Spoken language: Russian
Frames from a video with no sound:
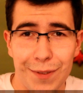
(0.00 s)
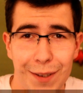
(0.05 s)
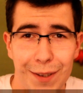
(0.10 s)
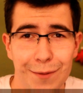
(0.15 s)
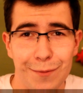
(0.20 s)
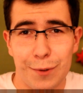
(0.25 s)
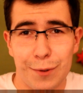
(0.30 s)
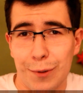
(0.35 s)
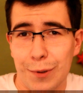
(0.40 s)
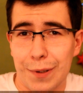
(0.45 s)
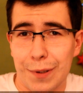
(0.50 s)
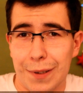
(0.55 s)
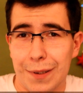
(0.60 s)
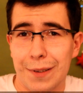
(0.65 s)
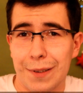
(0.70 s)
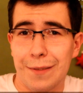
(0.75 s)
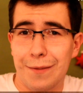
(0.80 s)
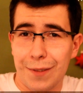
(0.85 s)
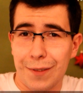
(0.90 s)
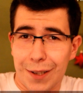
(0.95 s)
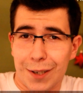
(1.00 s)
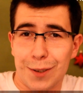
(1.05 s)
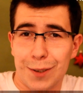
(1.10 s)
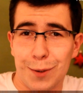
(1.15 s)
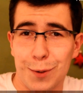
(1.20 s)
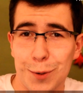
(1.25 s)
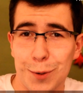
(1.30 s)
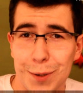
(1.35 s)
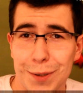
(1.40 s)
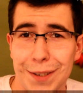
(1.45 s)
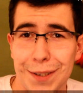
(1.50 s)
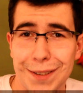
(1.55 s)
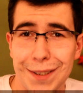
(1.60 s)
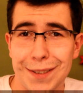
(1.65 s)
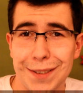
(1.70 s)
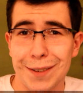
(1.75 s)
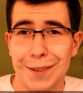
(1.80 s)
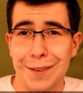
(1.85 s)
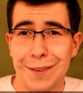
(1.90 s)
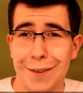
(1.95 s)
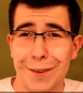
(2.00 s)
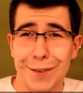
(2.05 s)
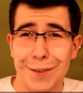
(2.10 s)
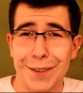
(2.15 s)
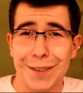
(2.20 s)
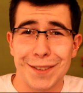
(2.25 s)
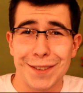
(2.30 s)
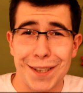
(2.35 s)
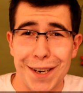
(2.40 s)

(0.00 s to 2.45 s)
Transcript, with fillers: и в итоге вы должны тоже создать себе новогоднее